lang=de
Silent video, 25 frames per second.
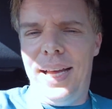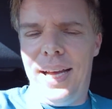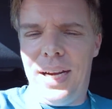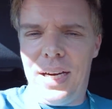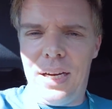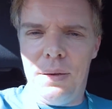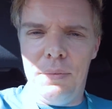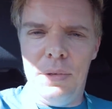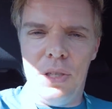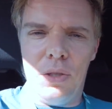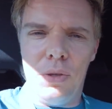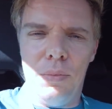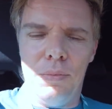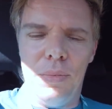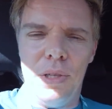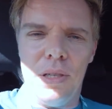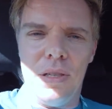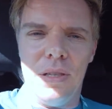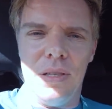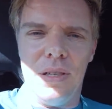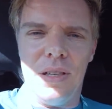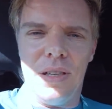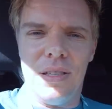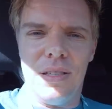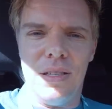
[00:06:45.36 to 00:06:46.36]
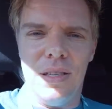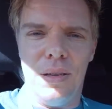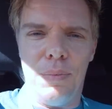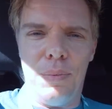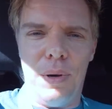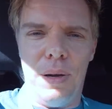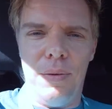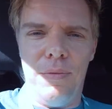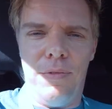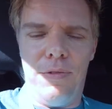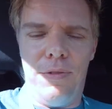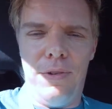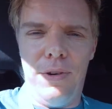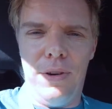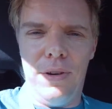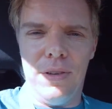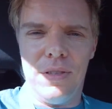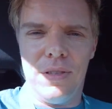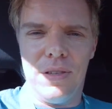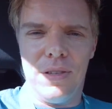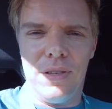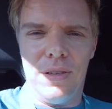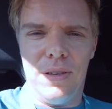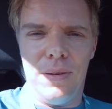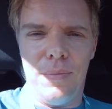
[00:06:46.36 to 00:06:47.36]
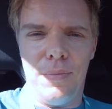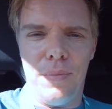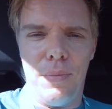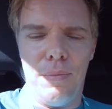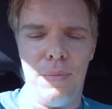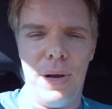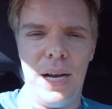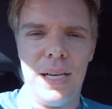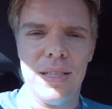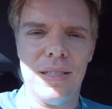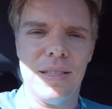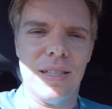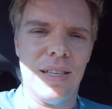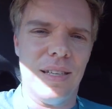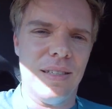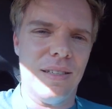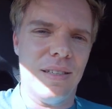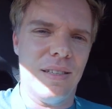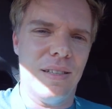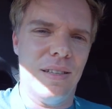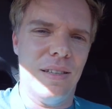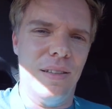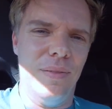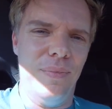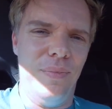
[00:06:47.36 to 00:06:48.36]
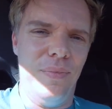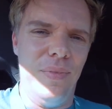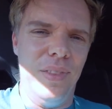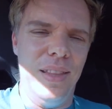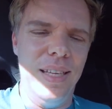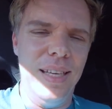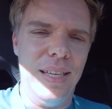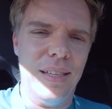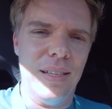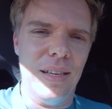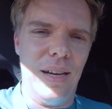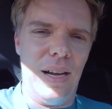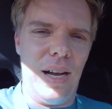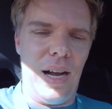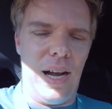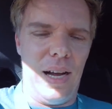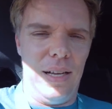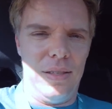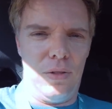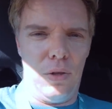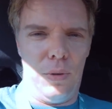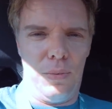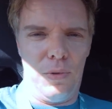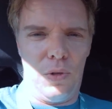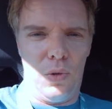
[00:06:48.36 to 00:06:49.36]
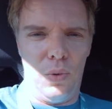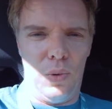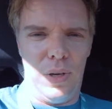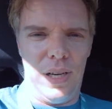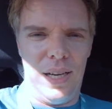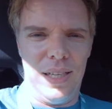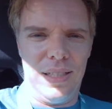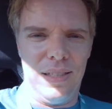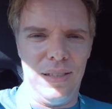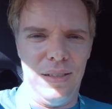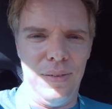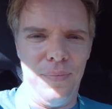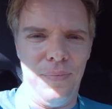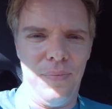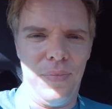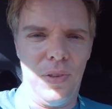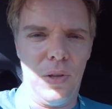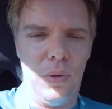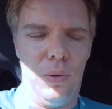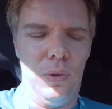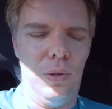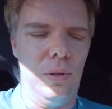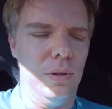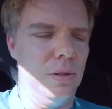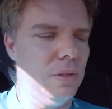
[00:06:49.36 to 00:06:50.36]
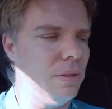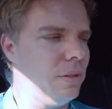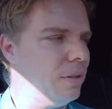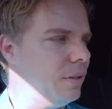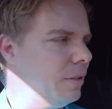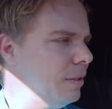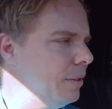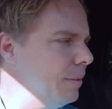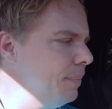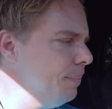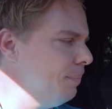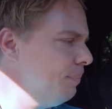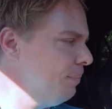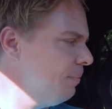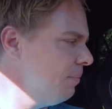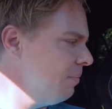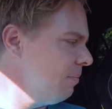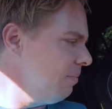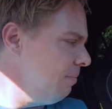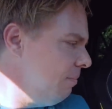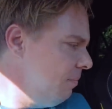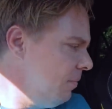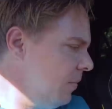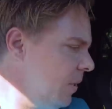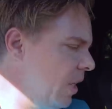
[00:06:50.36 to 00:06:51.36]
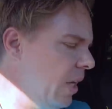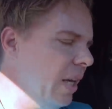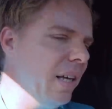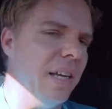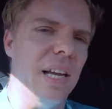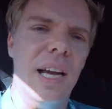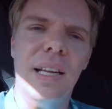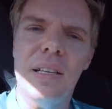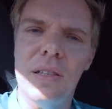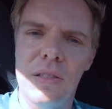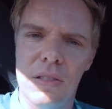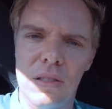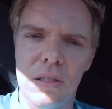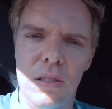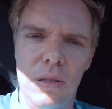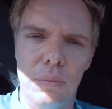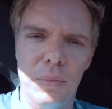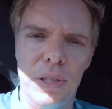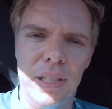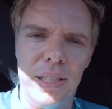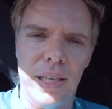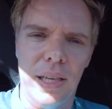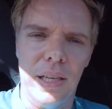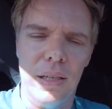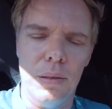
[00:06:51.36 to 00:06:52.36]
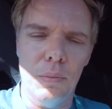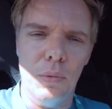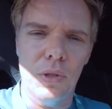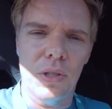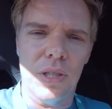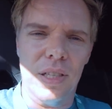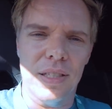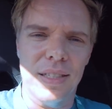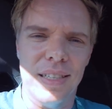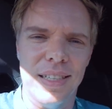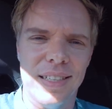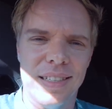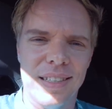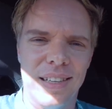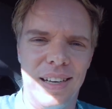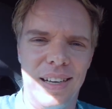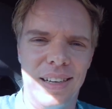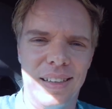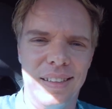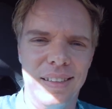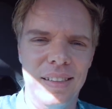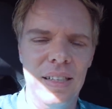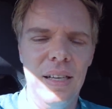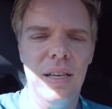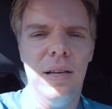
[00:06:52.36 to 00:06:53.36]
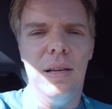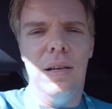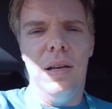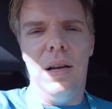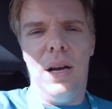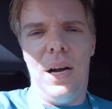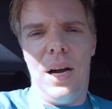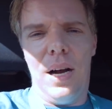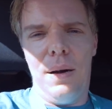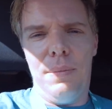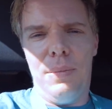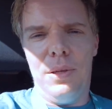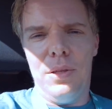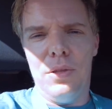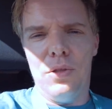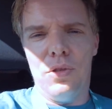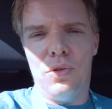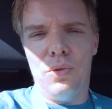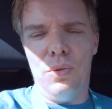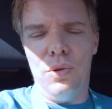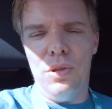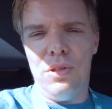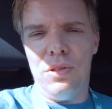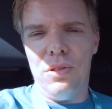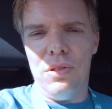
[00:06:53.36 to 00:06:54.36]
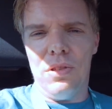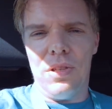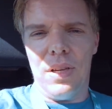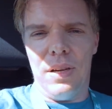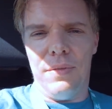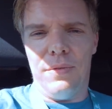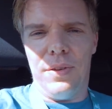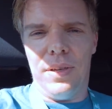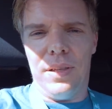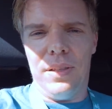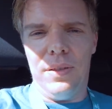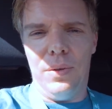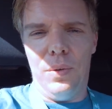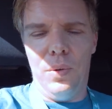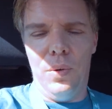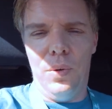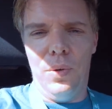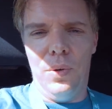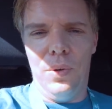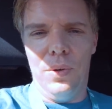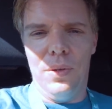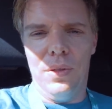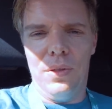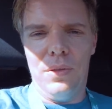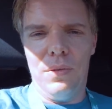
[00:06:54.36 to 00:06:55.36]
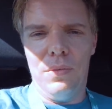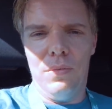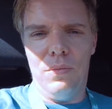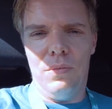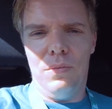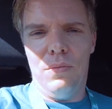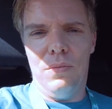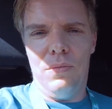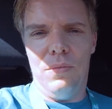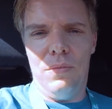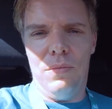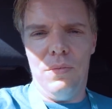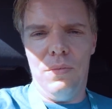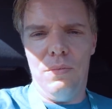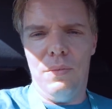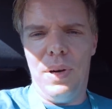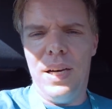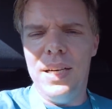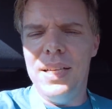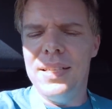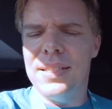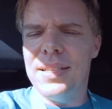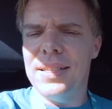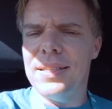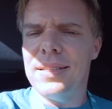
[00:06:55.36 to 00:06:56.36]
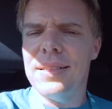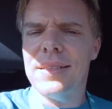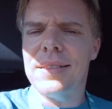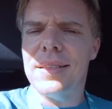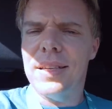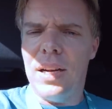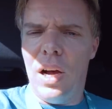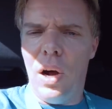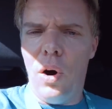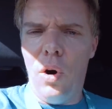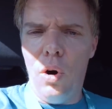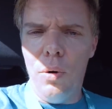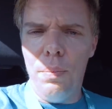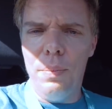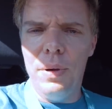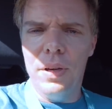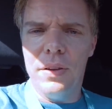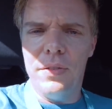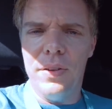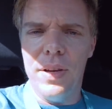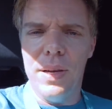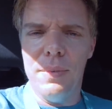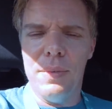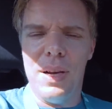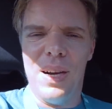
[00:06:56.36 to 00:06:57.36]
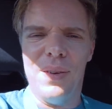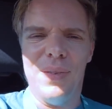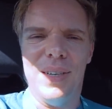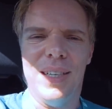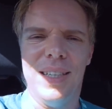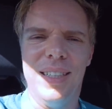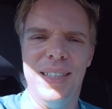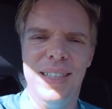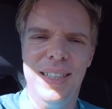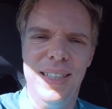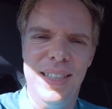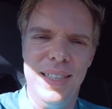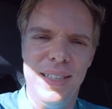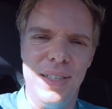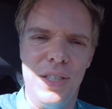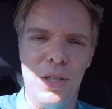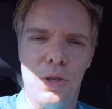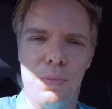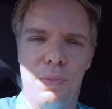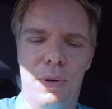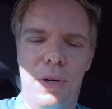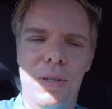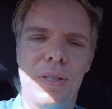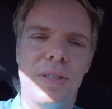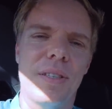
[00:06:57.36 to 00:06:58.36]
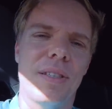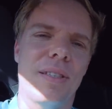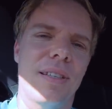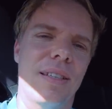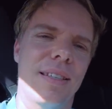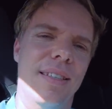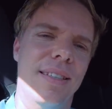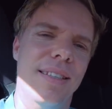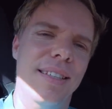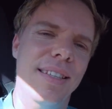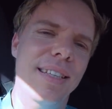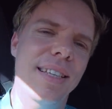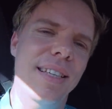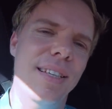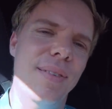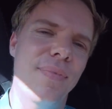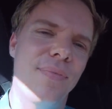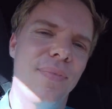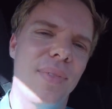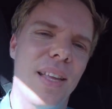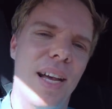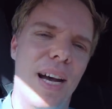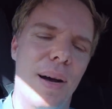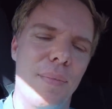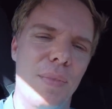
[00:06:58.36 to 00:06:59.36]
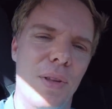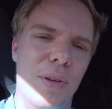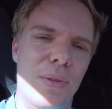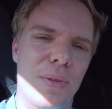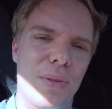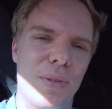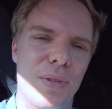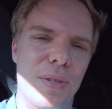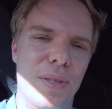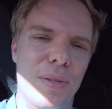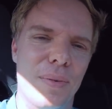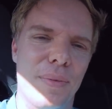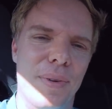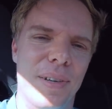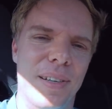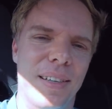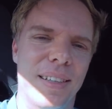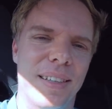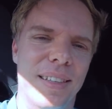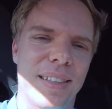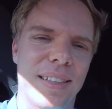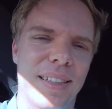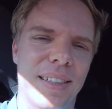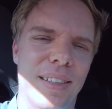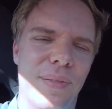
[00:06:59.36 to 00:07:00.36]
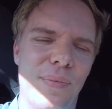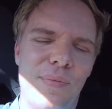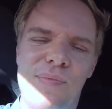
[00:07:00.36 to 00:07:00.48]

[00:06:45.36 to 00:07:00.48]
Ärger mich so ein bisschen, dass ich beim First ähm, Max das nicht als Option hatte. Und ähm, ich hätte sie nämlich gerne, muss ich ganz ehrlich sagen. Aber so ist es einfach. Und meine Sitze sind auch bequem, aber die Sportsitze, die haben natürlich nochmal einen